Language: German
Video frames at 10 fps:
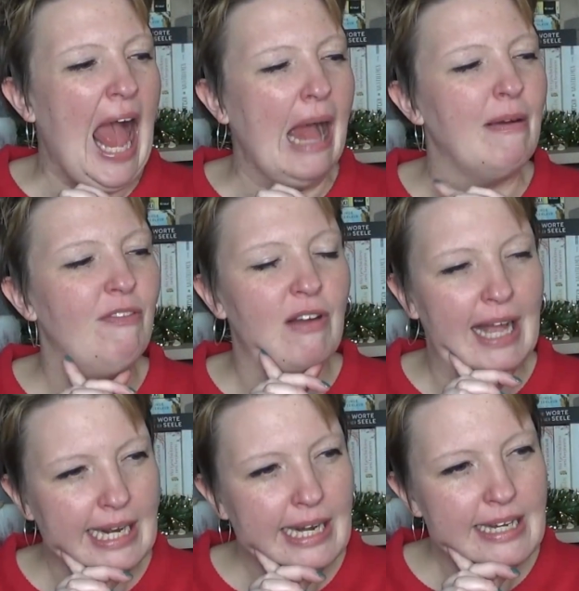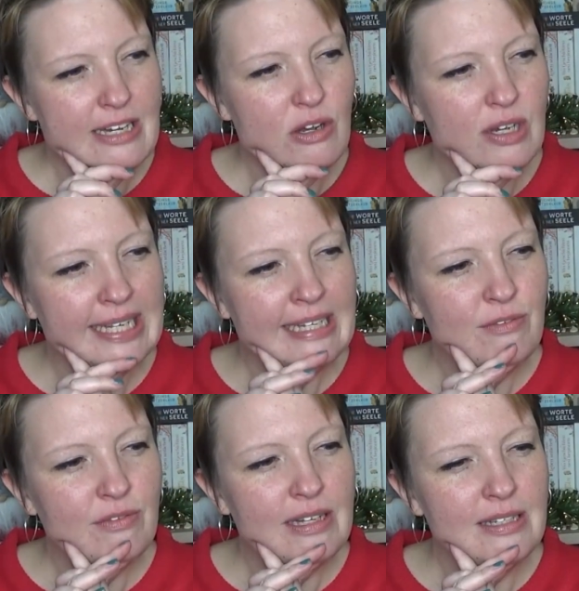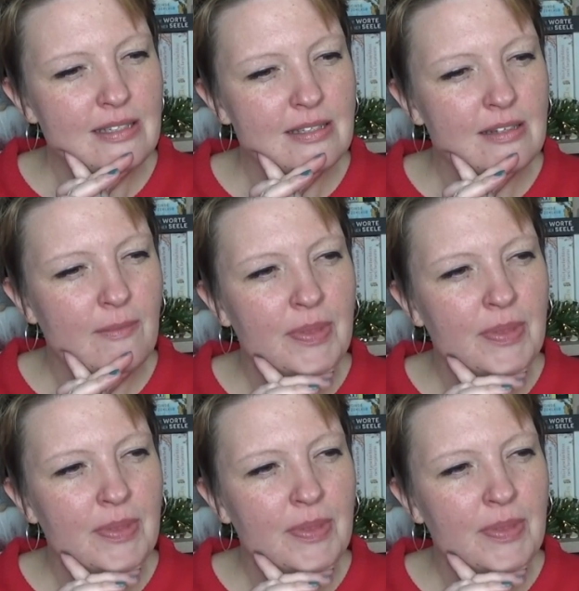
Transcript: Aber war da nicht noch etwas?